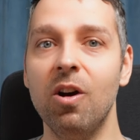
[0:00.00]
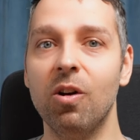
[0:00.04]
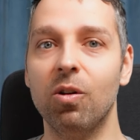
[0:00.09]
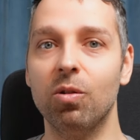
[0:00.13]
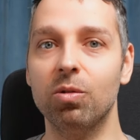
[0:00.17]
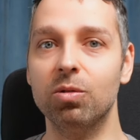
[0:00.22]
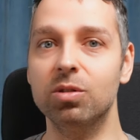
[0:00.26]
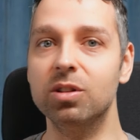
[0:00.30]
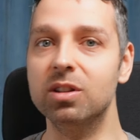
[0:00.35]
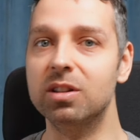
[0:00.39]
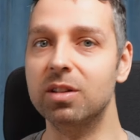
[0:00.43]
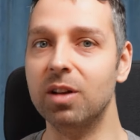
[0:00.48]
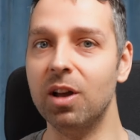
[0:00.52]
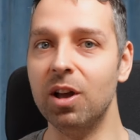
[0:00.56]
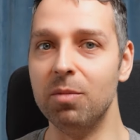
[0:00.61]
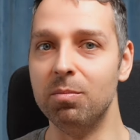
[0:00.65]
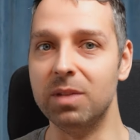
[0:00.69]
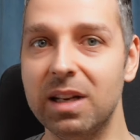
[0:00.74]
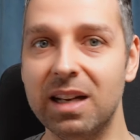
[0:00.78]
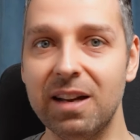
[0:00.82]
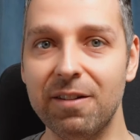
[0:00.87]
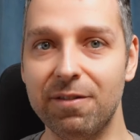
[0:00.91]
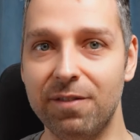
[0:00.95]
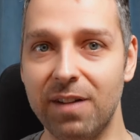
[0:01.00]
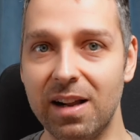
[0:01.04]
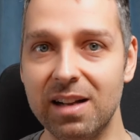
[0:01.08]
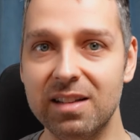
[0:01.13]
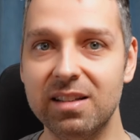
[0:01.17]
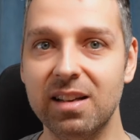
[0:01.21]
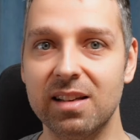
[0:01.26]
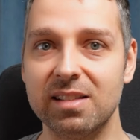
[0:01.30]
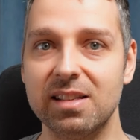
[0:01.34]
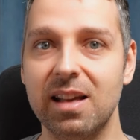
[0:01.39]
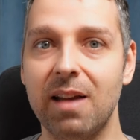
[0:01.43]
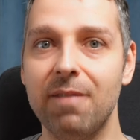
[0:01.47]
Und mir gefällt
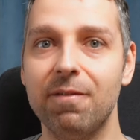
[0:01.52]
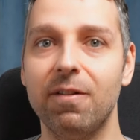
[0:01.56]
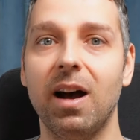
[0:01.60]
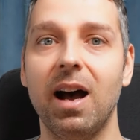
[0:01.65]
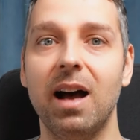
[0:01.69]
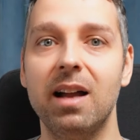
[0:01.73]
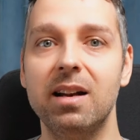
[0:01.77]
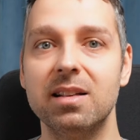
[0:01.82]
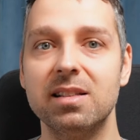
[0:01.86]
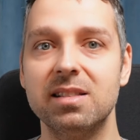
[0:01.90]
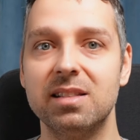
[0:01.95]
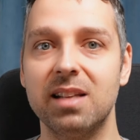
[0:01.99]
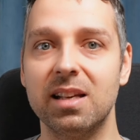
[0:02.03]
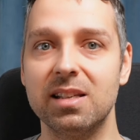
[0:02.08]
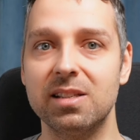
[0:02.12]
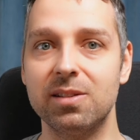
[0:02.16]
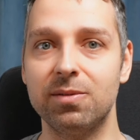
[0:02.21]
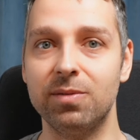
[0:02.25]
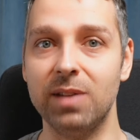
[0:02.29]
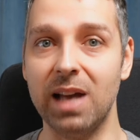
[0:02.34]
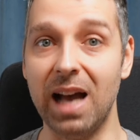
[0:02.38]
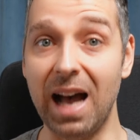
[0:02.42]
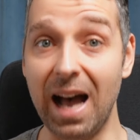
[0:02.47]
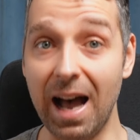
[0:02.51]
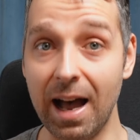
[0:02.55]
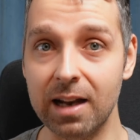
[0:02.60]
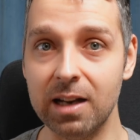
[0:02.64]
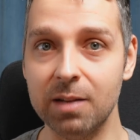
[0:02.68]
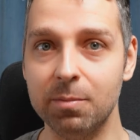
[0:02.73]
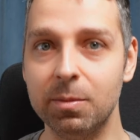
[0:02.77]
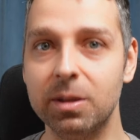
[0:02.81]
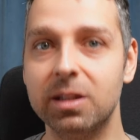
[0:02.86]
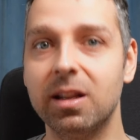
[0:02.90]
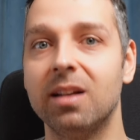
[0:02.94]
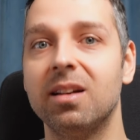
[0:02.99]
das einfach alles, dass wir alle
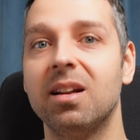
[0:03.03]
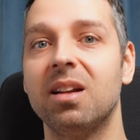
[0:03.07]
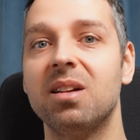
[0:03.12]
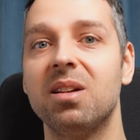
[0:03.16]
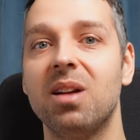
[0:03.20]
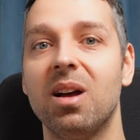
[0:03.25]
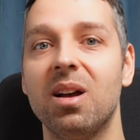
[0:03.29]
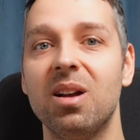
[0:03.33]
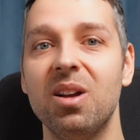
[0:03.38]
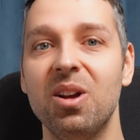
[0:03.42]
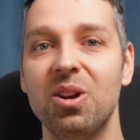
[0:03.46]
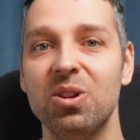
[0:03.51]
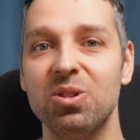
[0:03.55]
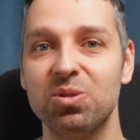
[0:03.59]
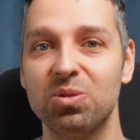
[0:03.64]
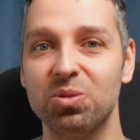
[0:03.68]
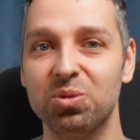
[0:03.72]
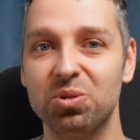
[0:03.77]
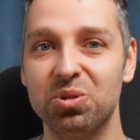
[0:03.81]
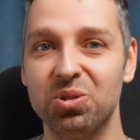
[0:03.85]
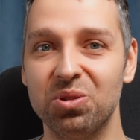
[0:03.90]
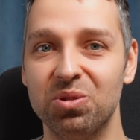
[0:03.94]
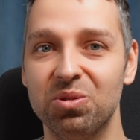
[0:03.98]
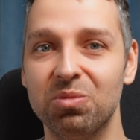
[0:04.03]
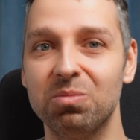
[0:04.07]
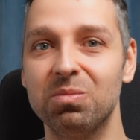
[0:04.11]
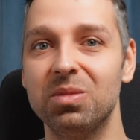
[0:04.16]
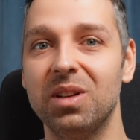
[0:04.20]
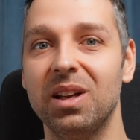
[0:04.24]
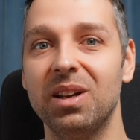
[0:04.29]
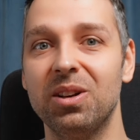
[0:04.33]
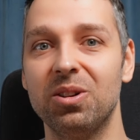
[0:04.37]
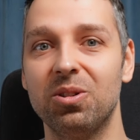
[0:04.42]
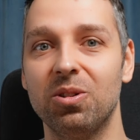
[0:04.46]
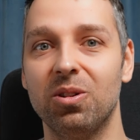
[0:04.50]
miteinander so schön
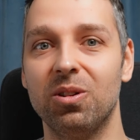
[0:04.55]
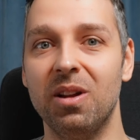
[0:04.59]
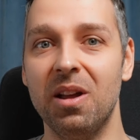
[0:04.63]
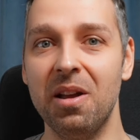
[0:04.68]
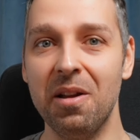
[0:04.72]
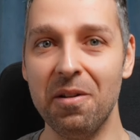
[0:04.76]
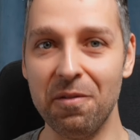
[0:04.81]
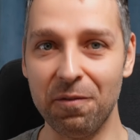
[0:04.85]
umgehen können.